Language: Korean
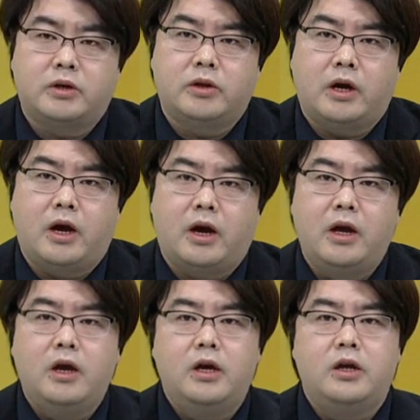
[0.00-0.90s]
그러다가
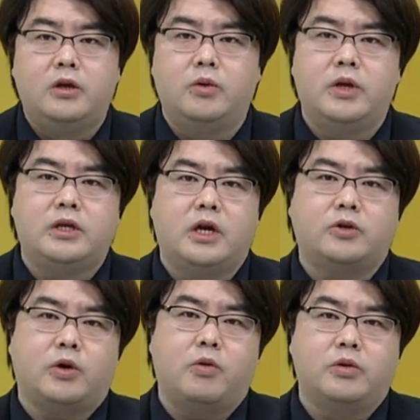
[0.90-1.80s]
인도네시아
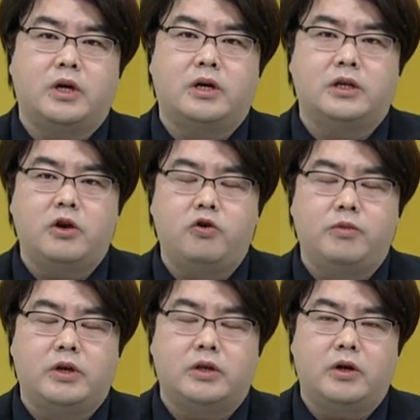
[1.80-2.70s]
쪽에 공장을
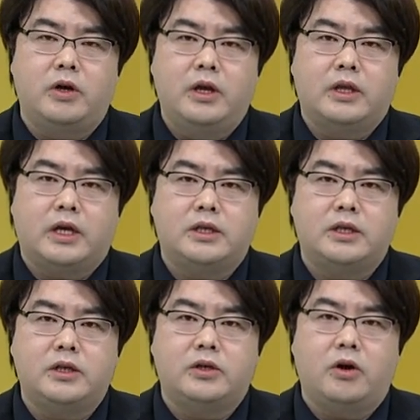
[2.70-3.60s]
세우면서 다시
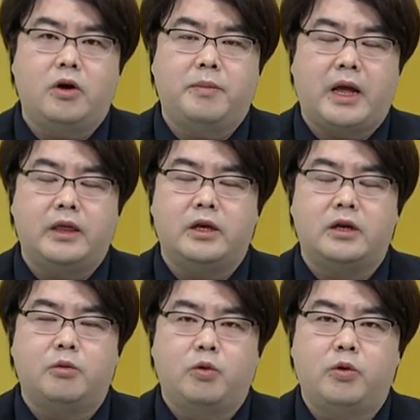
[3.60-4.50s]
실적
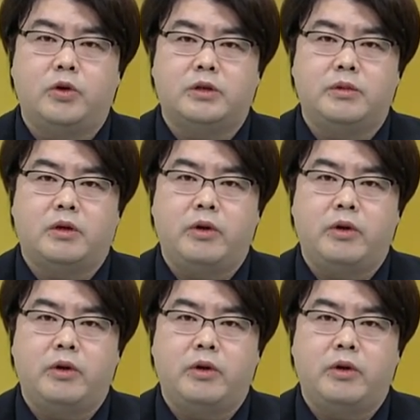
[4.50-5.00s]
반등을 노리고 있습니다.